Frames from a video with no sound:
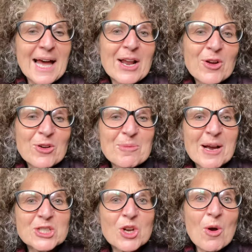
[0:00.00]
Alors le
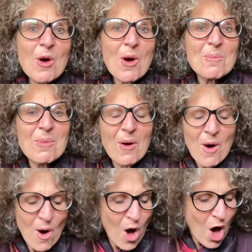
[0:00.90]
marchand
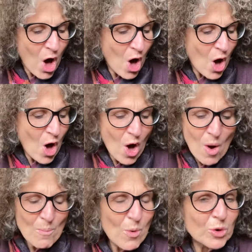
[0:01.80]
prend
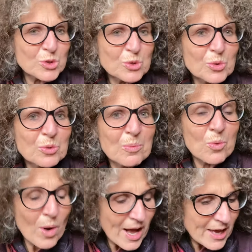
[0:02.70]
un morceau de bois